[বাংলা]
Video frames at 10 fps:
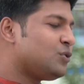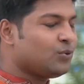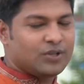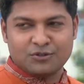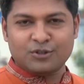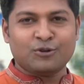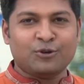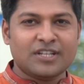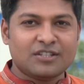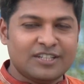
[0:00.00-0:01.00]
শুরুটা যদি
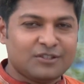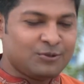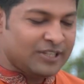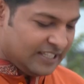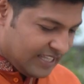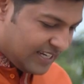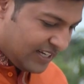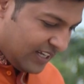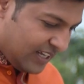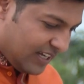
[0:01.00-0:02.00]
করি আসলে একটু ঈদের
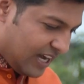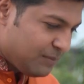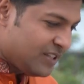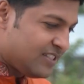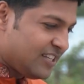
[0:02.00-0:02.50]
আমেজ